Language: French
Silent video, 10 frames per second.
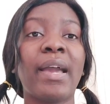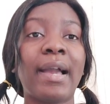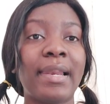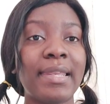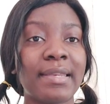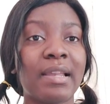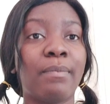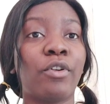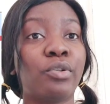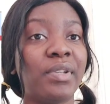allez
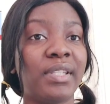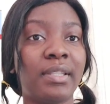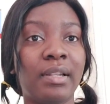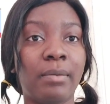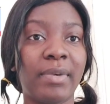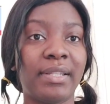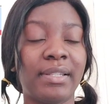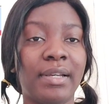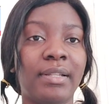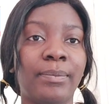également sur le site de
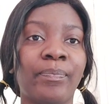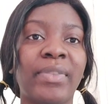l'ambassade.